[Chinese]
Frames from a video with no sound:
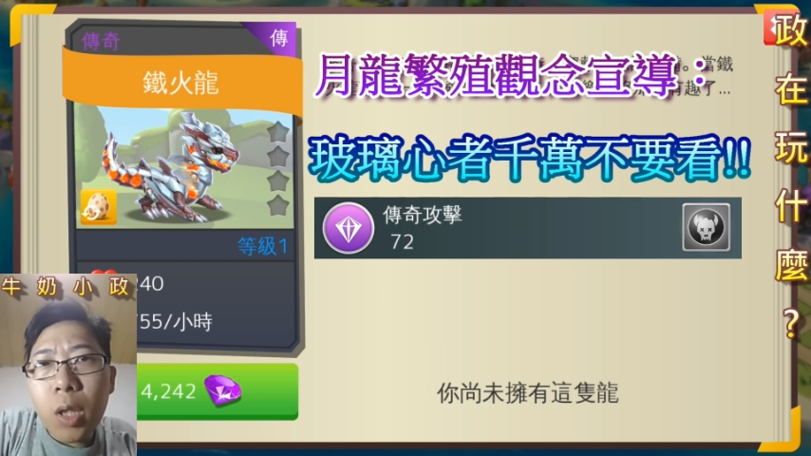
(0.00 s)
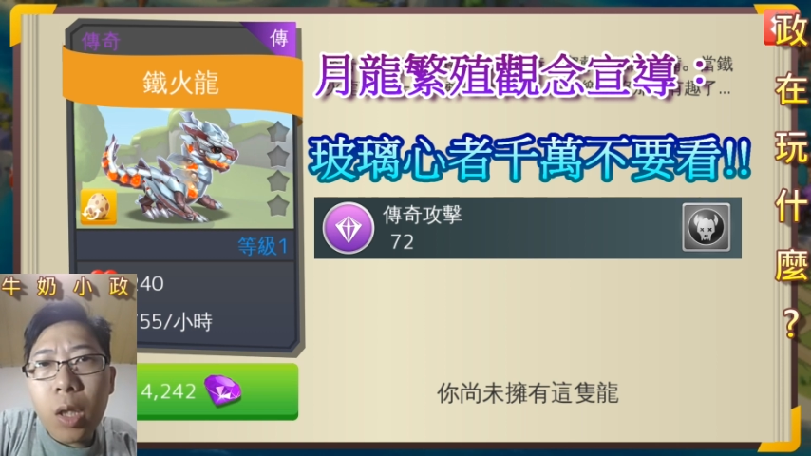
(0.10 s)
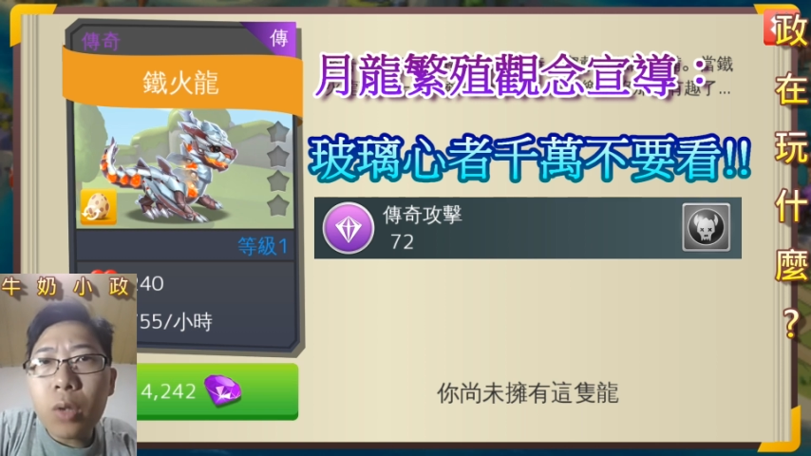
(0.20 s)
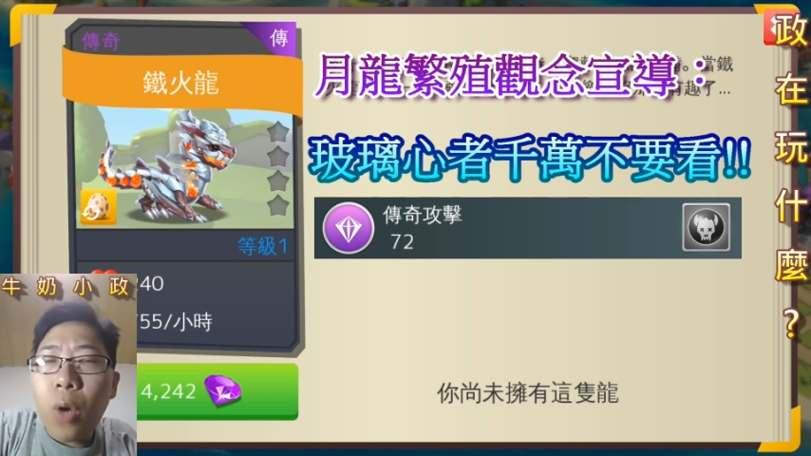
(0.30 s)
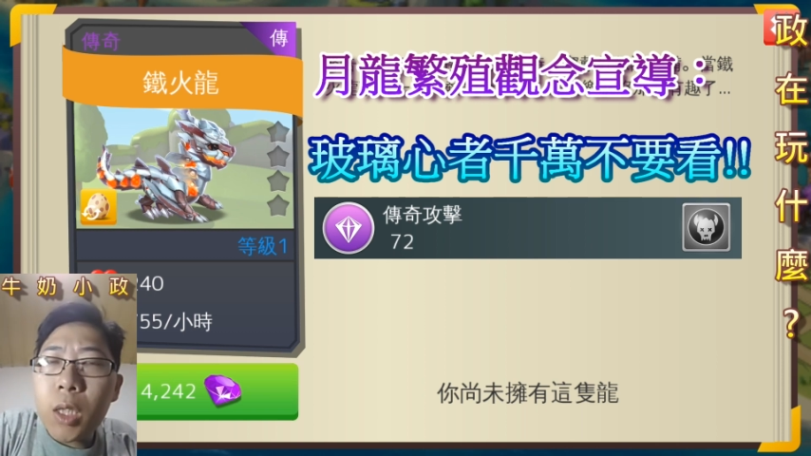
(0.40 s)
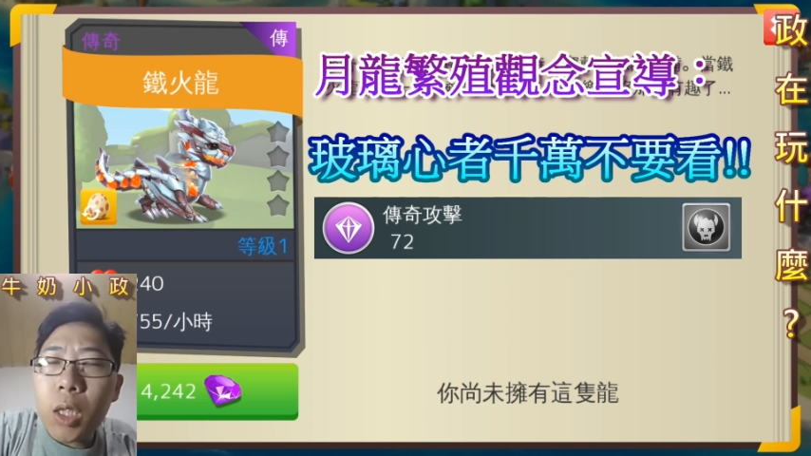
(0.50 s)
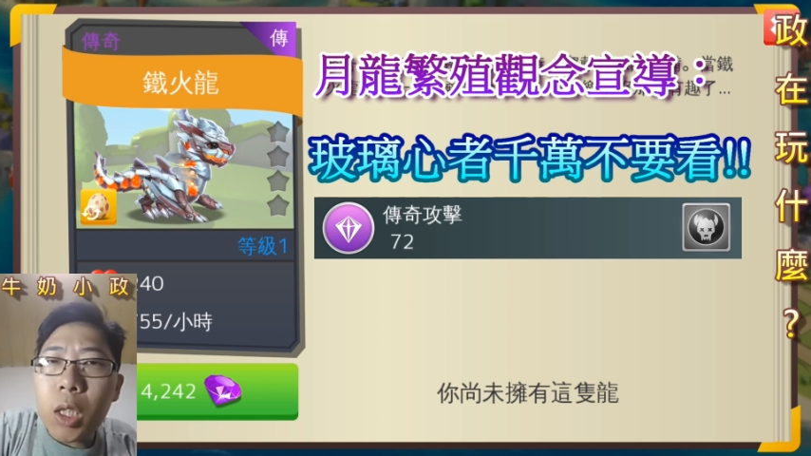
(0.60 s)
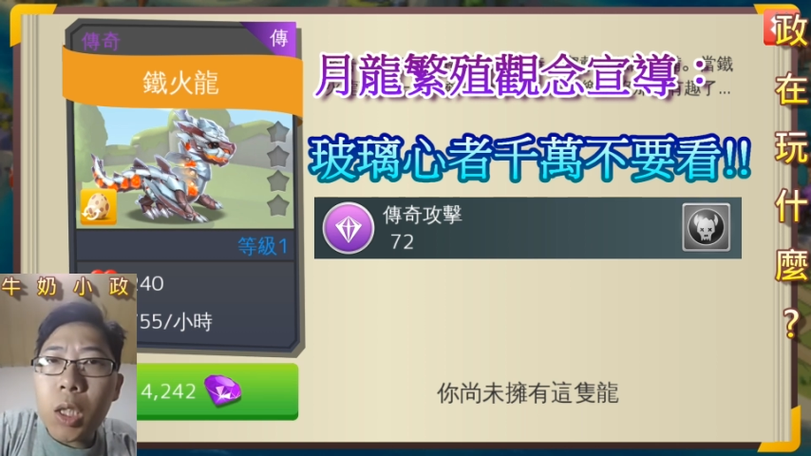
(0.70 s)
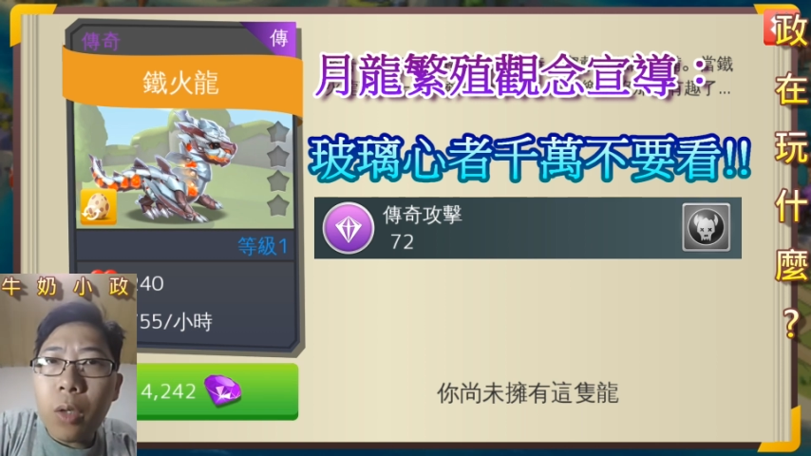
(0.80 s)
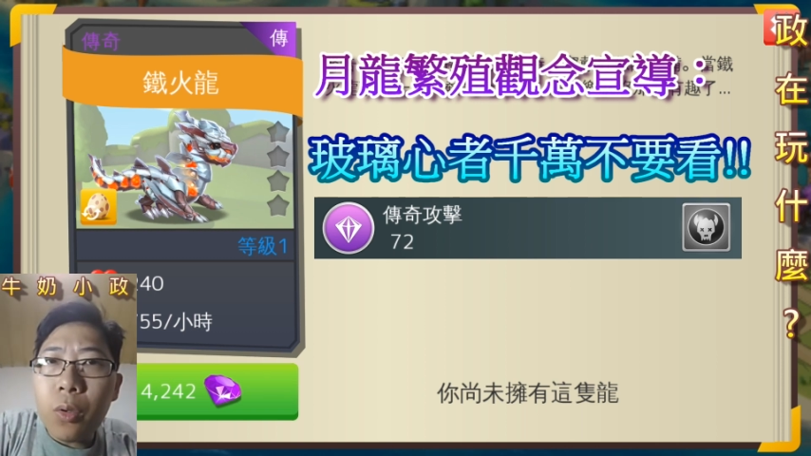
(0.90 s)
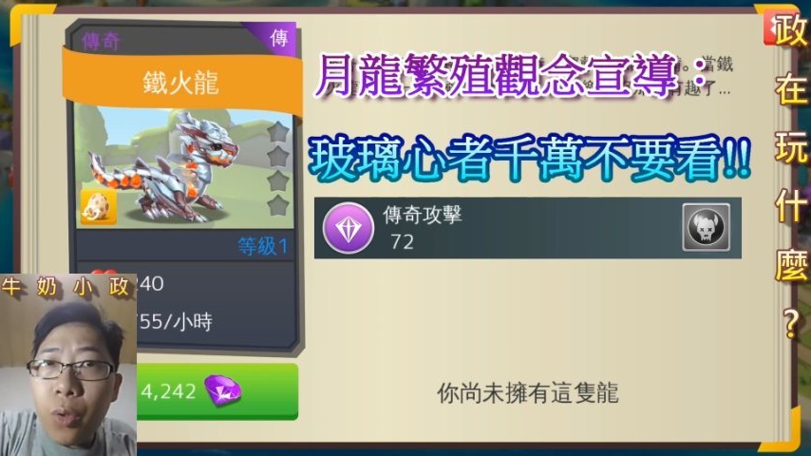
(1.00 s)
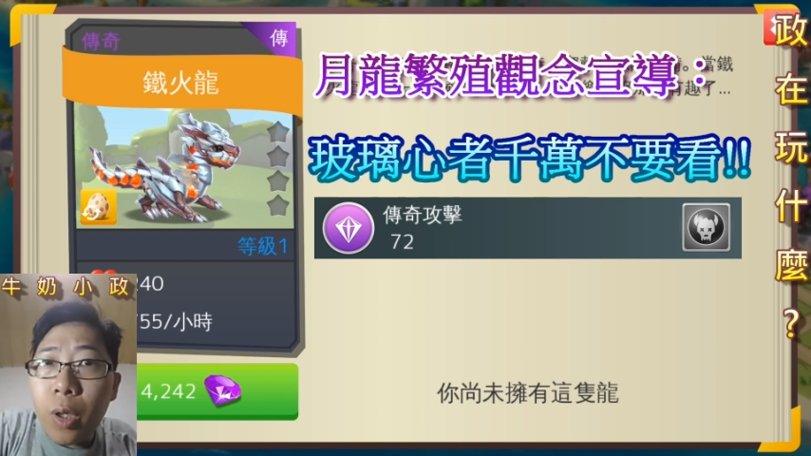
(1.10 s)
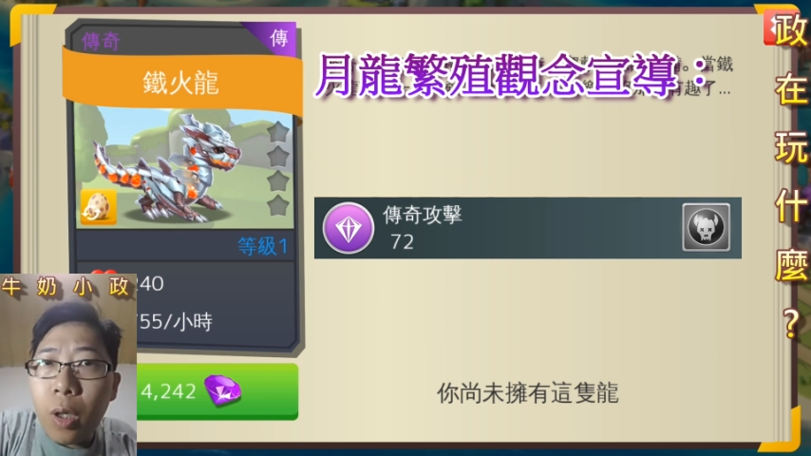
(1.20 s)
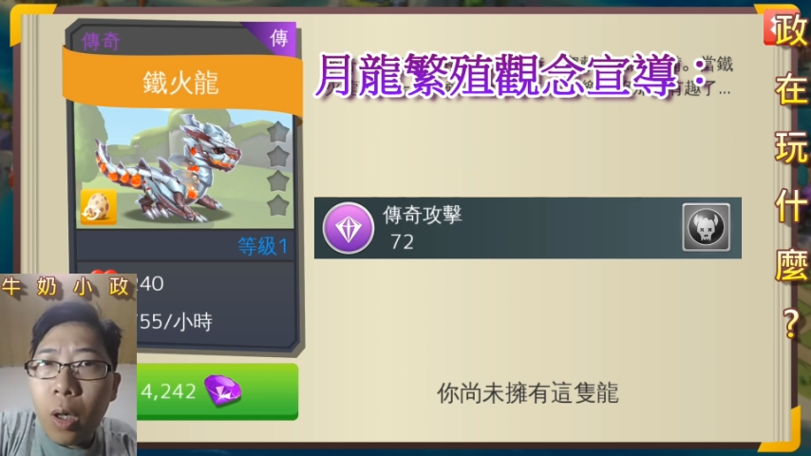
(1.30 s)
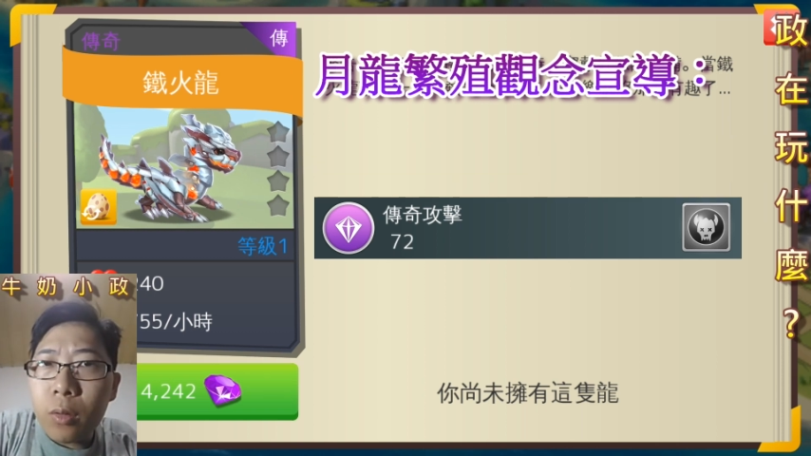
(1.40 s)
这个传奇的
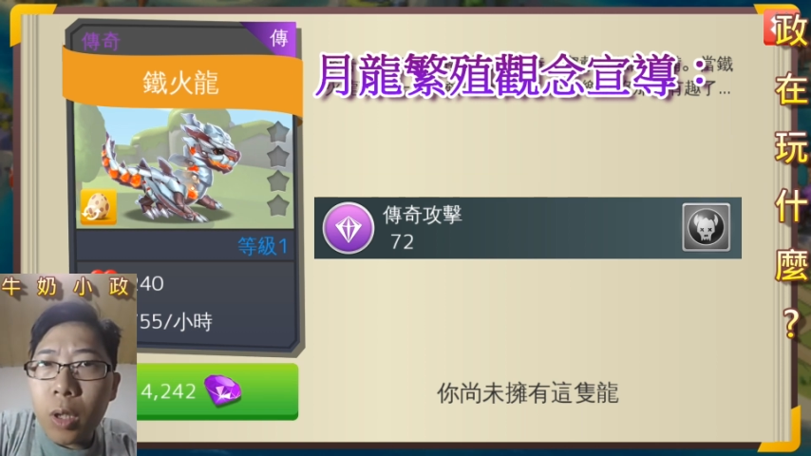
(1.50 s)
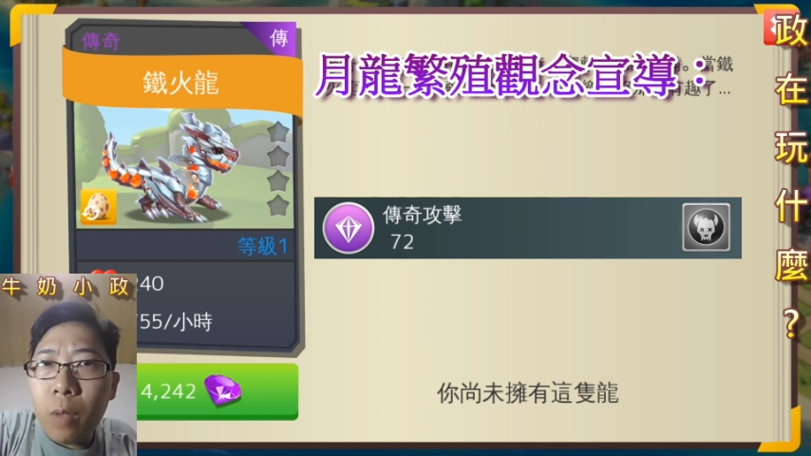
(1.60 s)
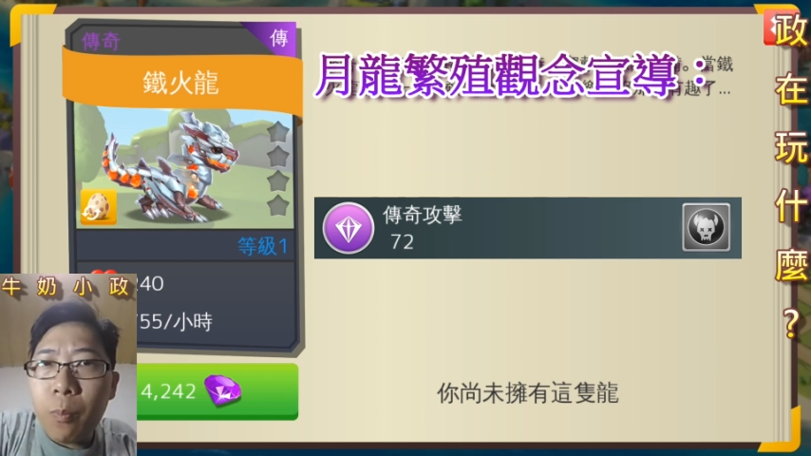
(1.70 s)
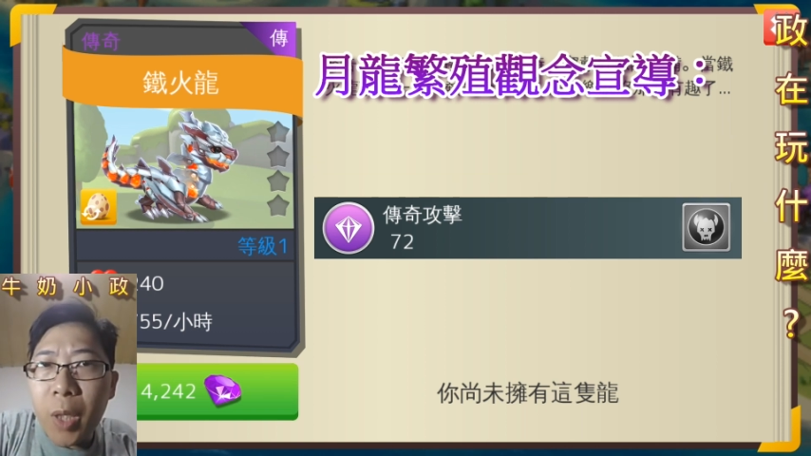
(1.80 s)
月龙呢，